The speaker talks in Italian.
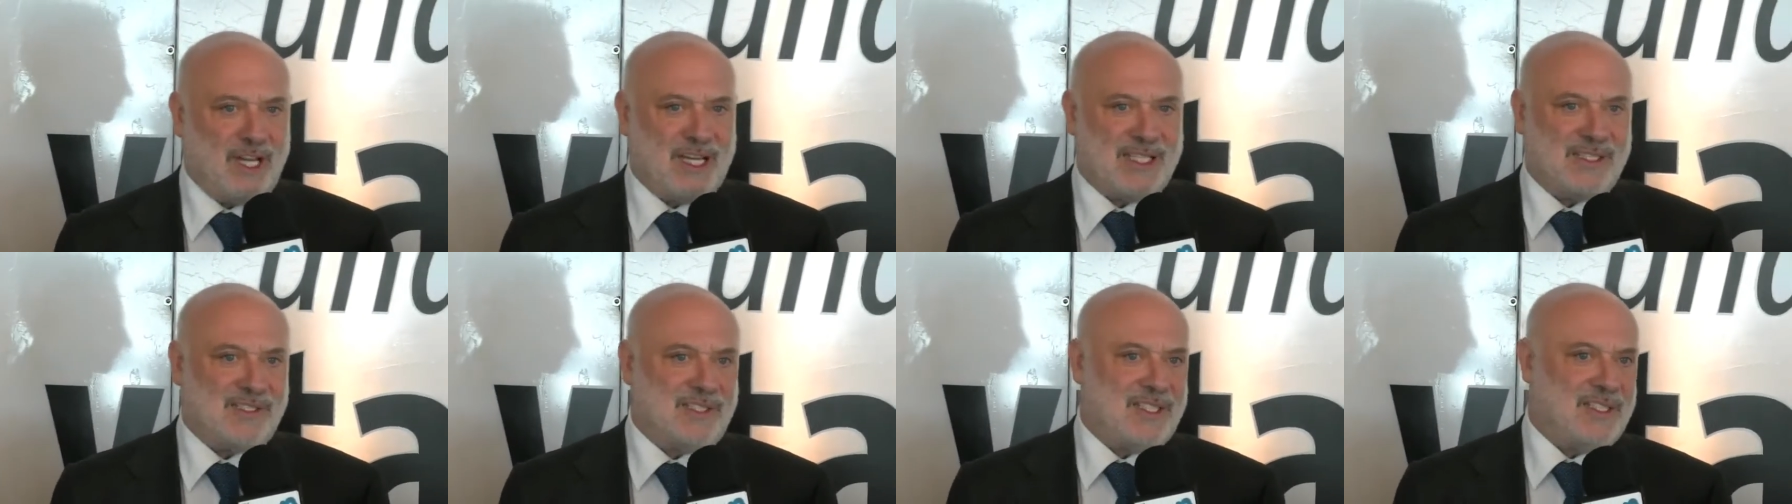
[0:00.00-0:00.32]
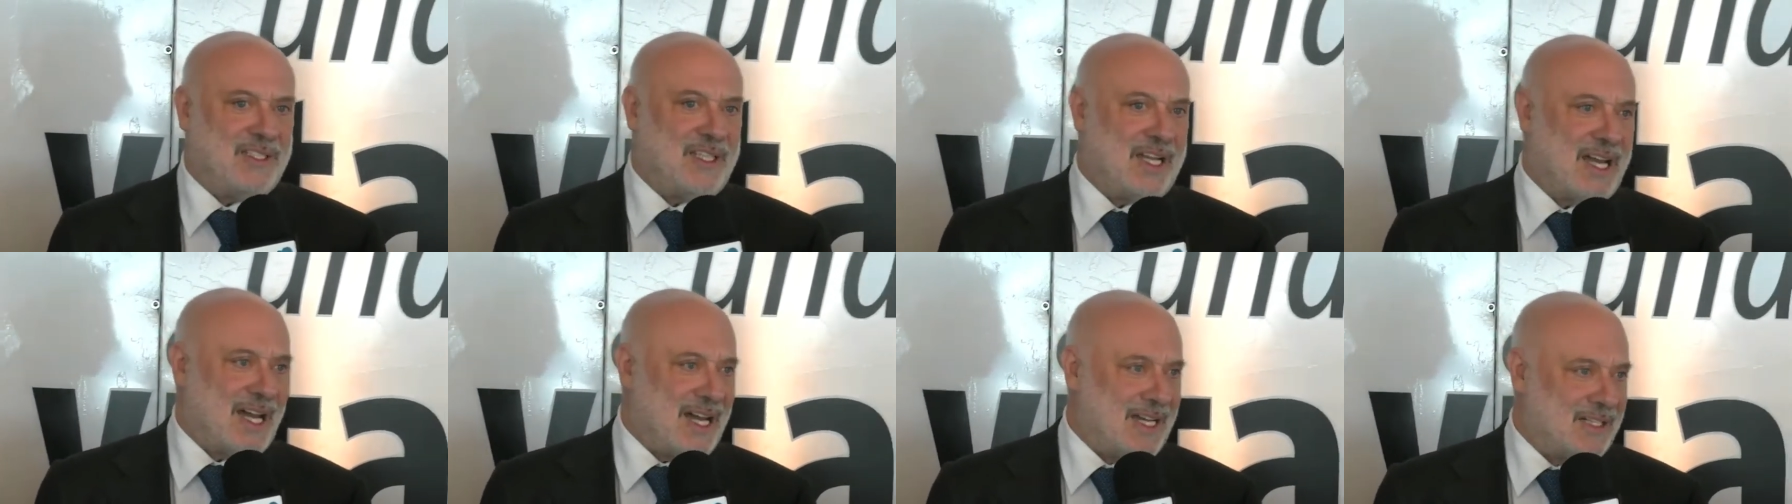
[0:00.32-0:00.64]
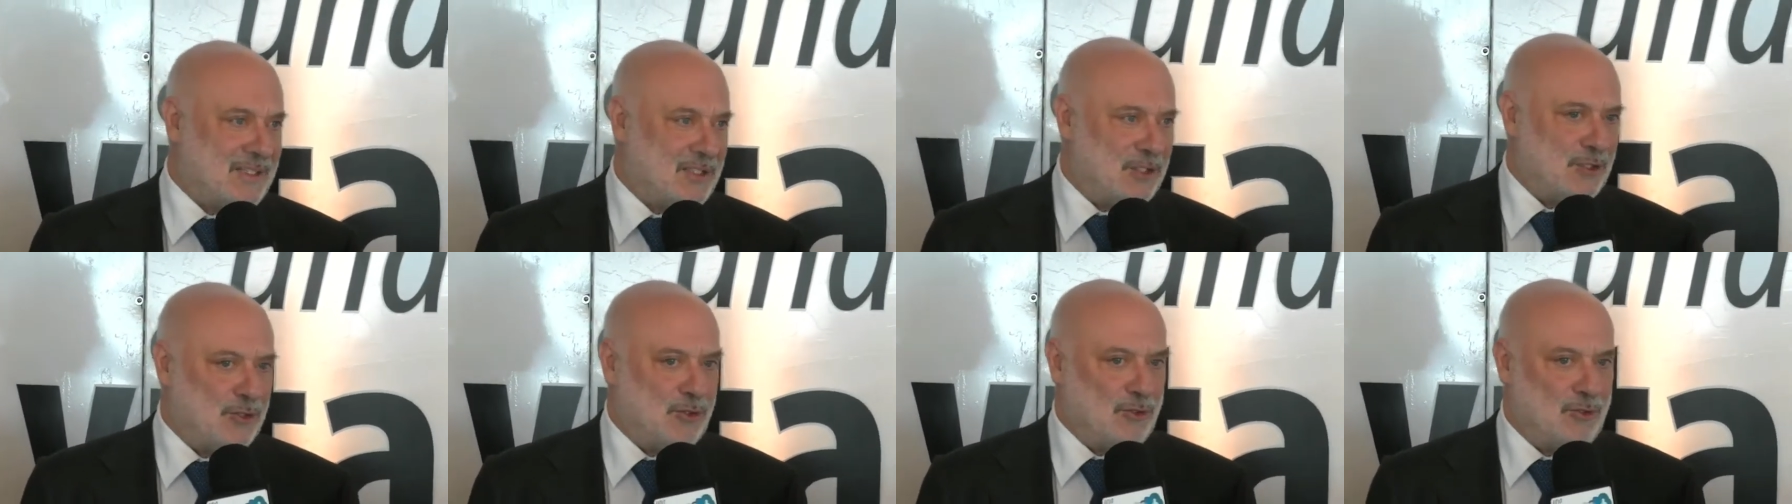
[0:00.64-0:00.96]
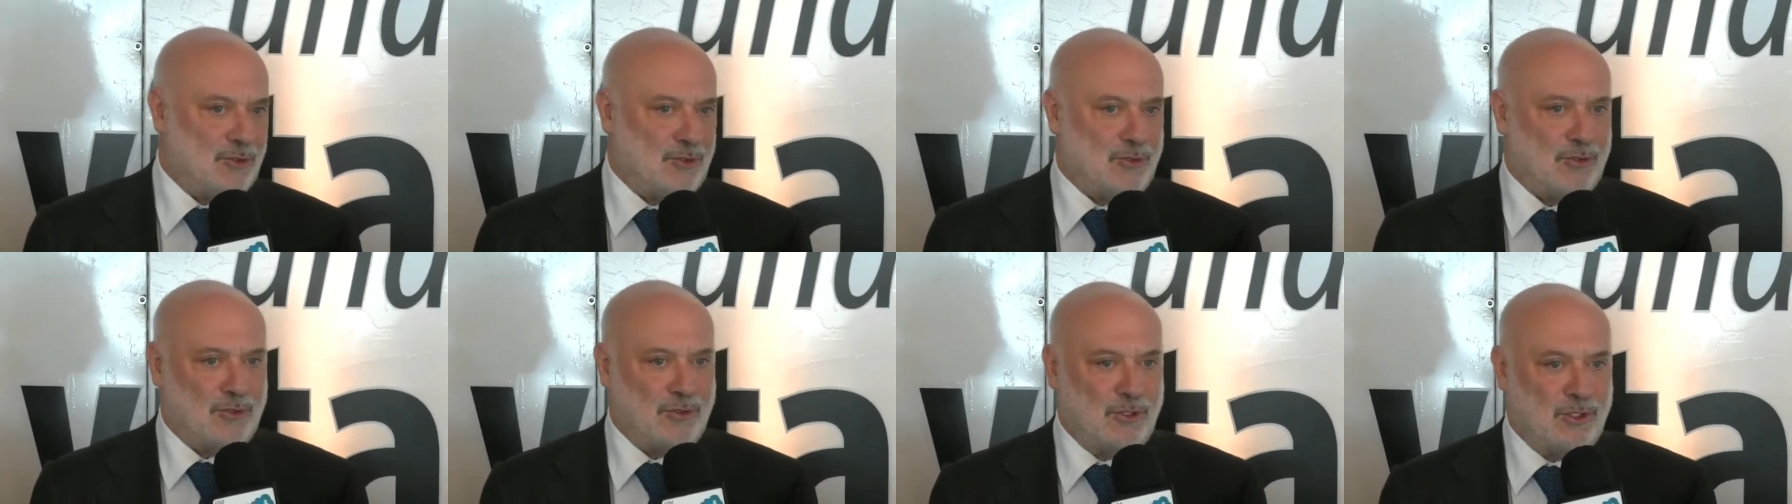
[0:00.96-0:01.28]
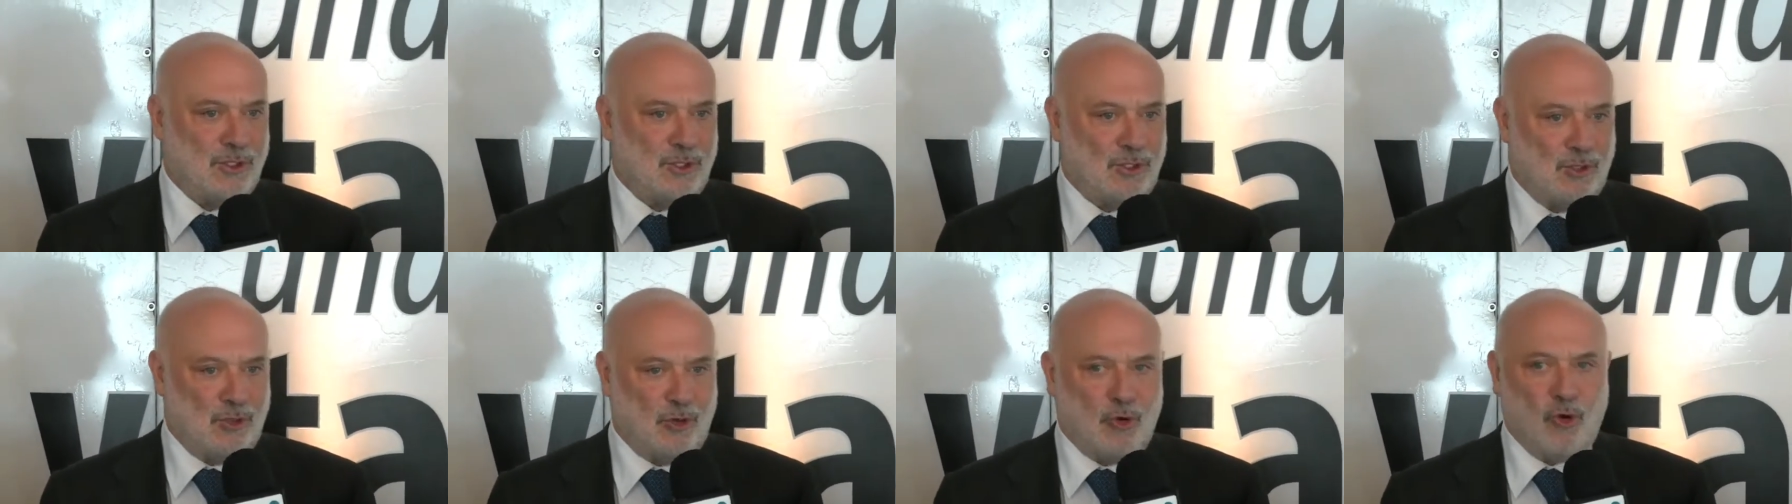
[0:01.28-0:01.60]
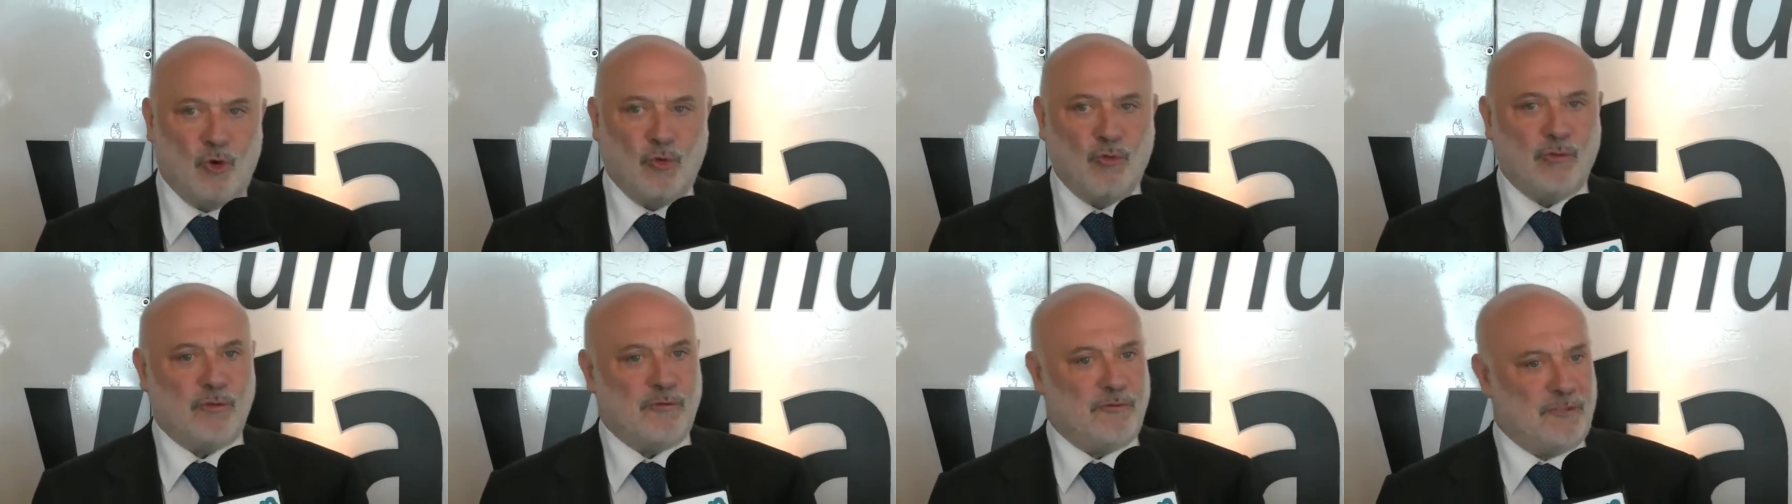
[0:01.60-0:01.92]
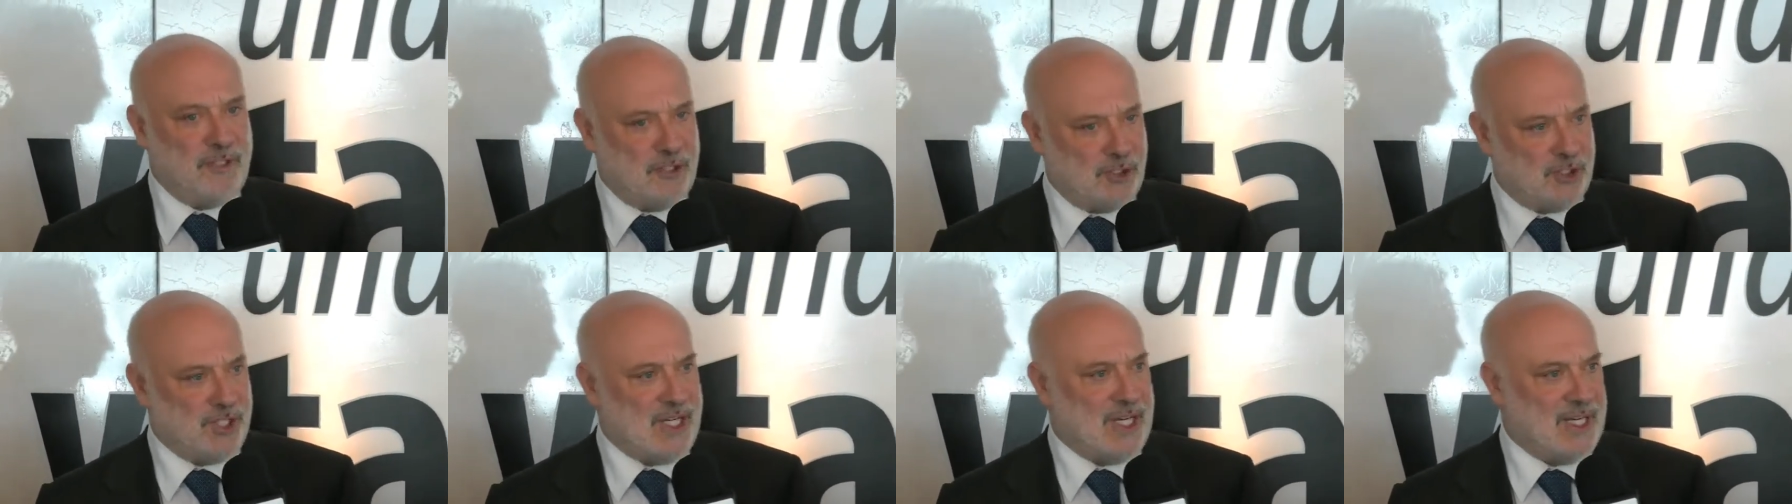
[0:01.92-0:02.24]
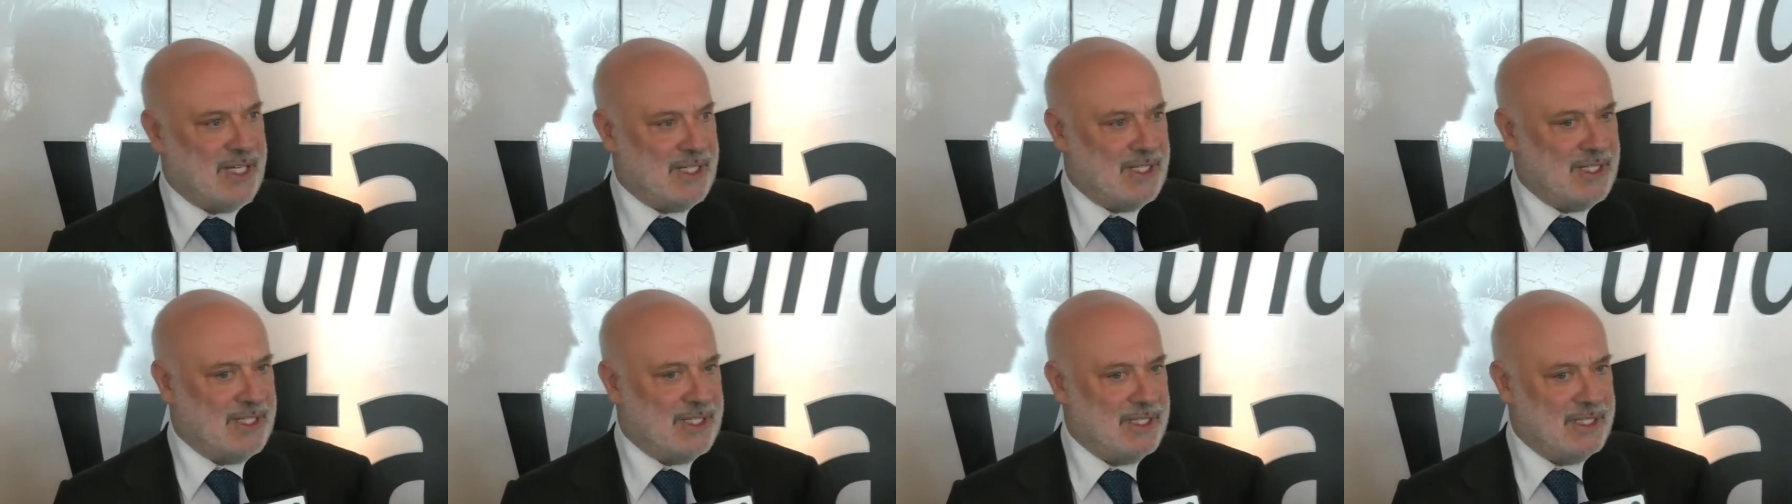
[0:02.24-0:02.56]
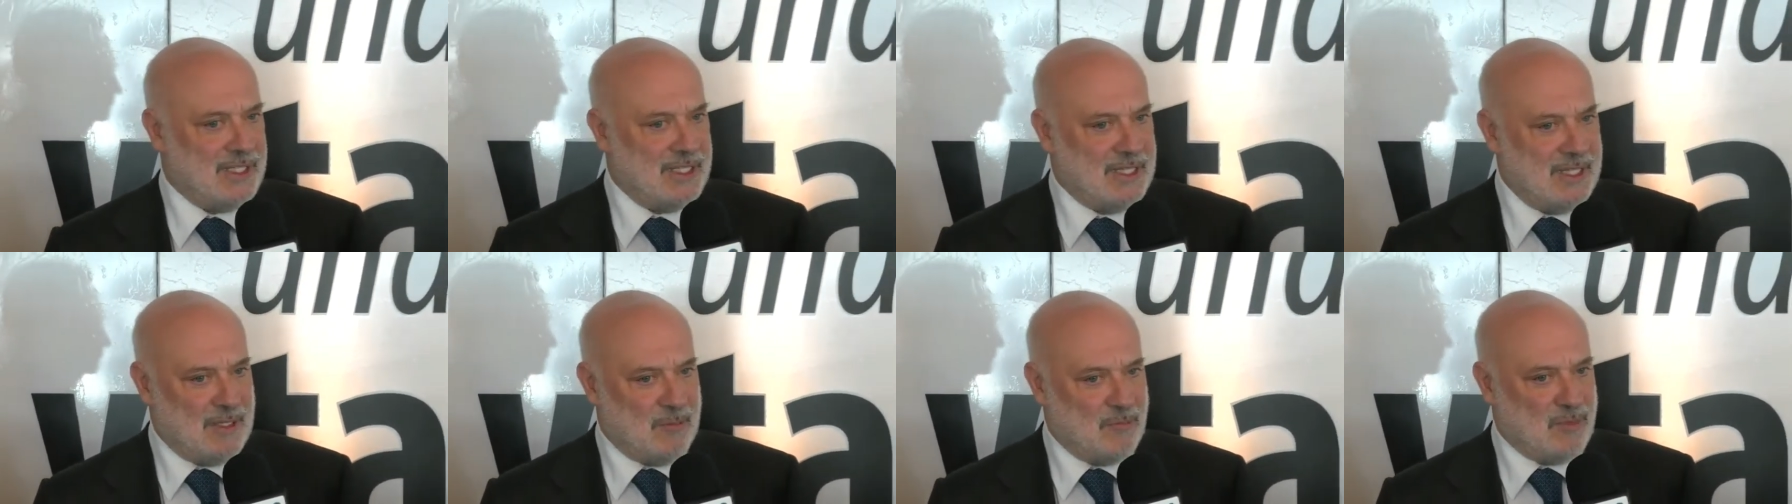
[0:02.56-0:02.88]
cattedratico o ufficiale,